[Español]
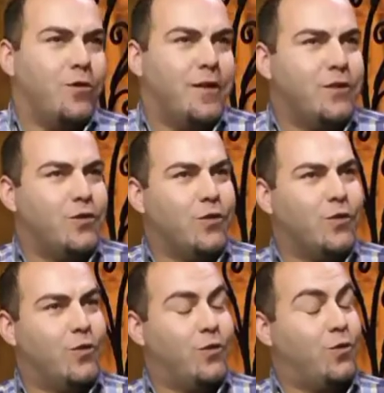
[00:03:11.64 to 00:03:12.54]
los inicios
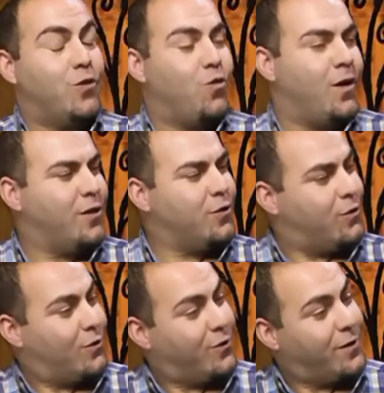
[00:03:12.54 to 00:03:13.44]
con, Juan,
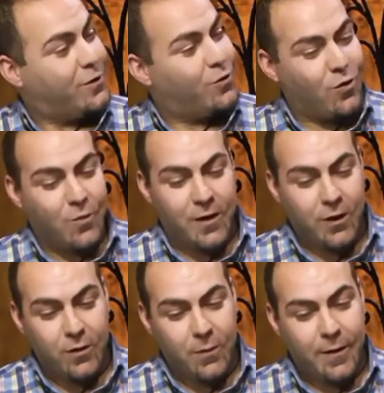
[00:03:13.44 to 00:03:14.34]
con el antiguo
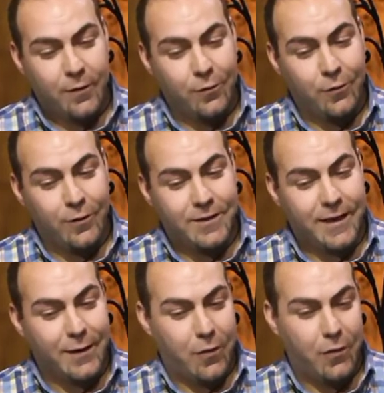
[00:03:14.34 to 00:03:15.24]
compañero y demás, con
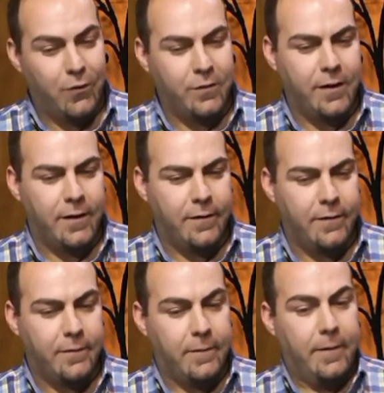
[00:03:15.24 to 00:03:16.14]
esa canción tan
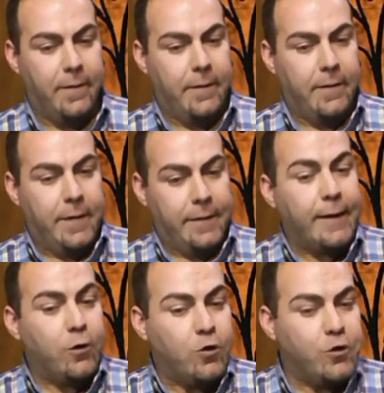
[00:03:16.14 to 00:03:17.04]

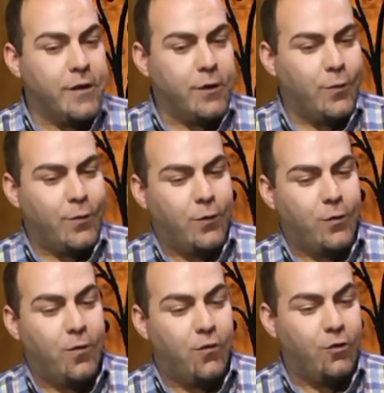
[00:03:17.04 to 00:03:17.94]
tan conocida como,
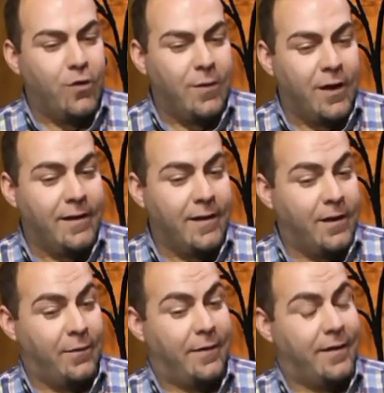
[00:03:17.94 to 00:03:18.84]
como fue Luna Blanca, que
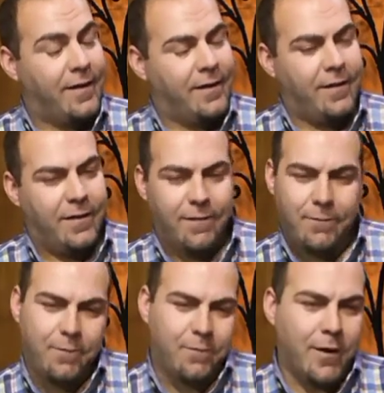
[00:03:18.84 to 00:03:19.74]
la verdad que
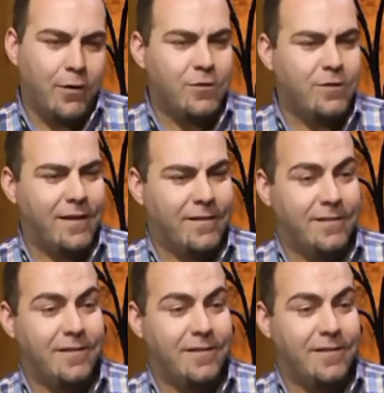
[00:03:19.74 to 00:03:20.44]
pegó esa,